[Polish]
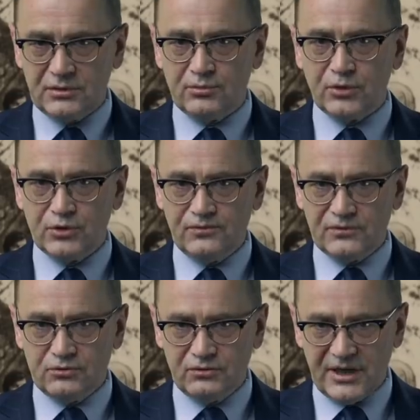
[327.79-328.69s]

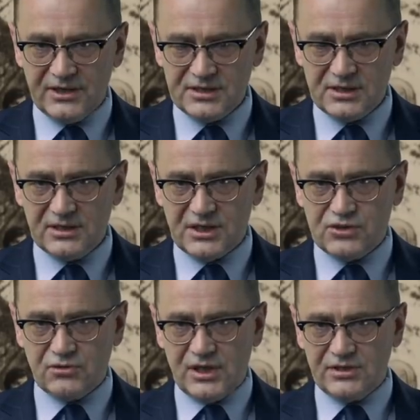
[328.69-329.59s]
bojówki ukraińskich
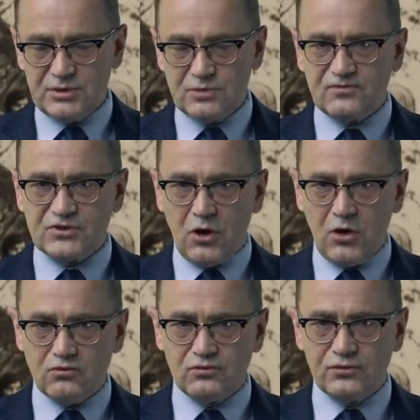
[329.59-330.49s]
nacjonalistów z
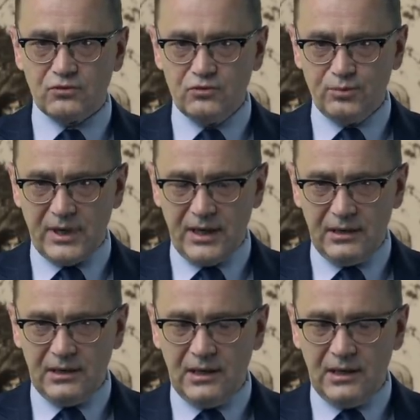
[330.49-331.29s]
OUN UPA